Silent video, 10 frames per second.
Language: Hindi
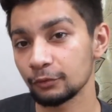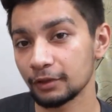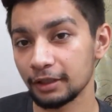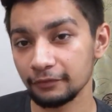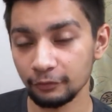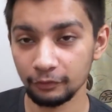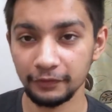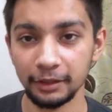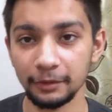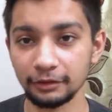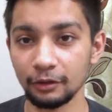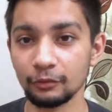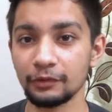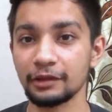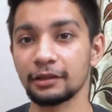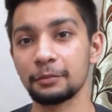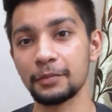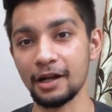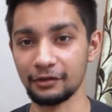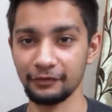टू हंड्रेड फोर वी की बात करूँ तो इसके अंदर पांच